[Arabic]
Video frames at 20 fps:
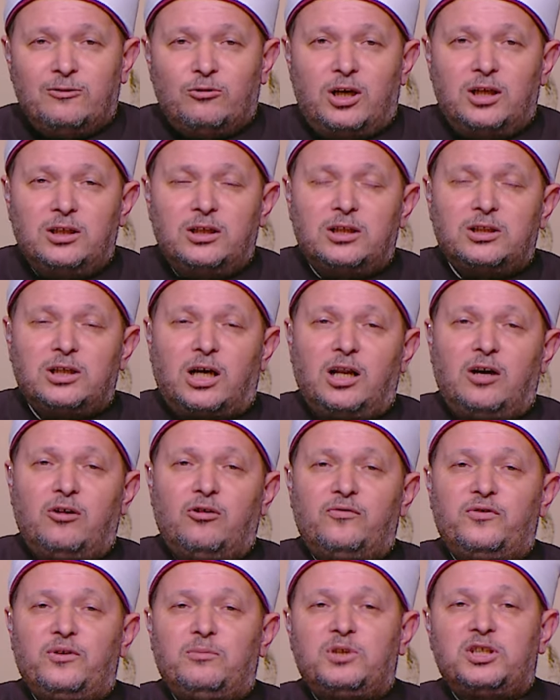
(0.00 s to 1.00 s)
وأن
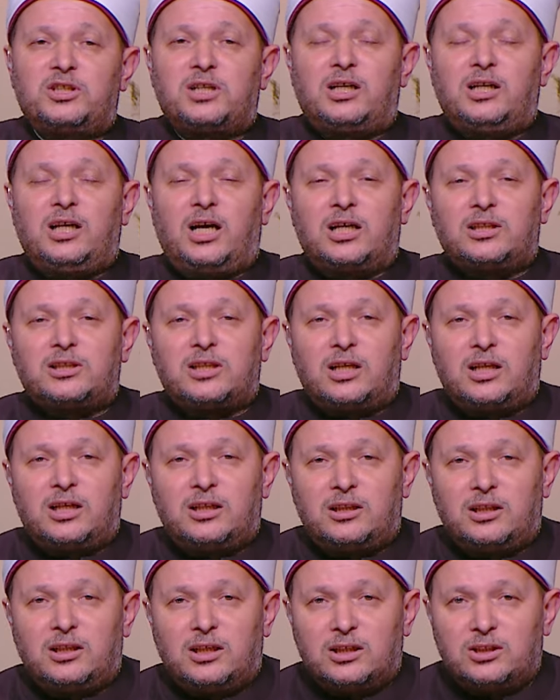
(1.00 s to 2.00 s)
يجعله في ميزان
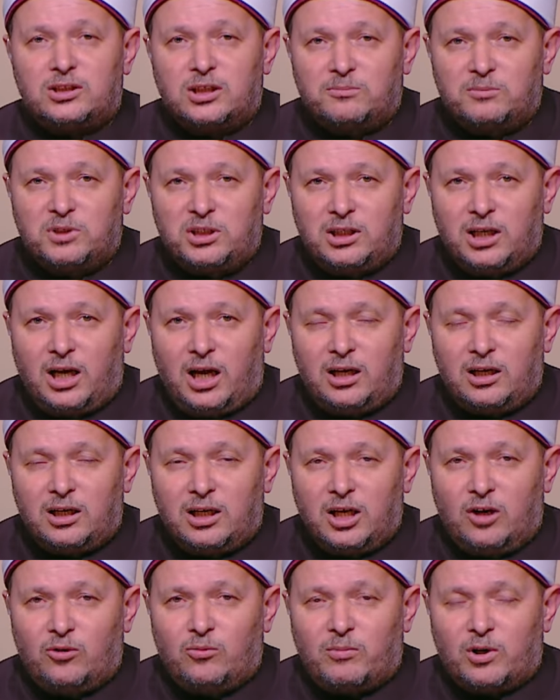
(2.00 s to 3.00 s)
حسناتنا جميعا
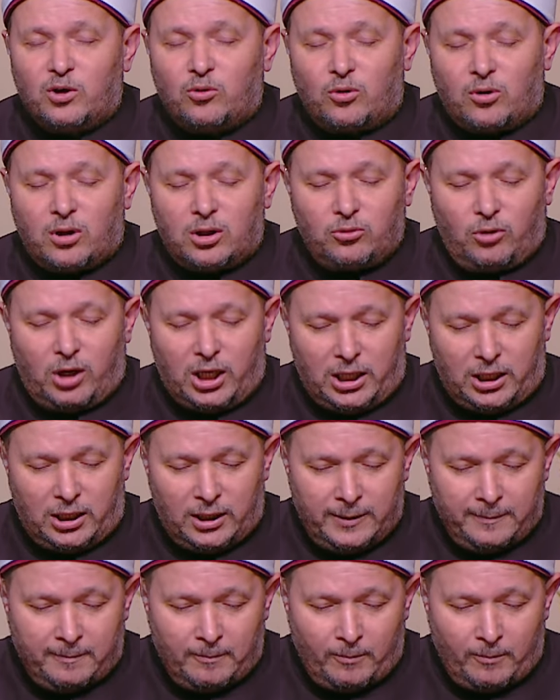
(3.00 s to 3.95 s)
يوم نعرض عليه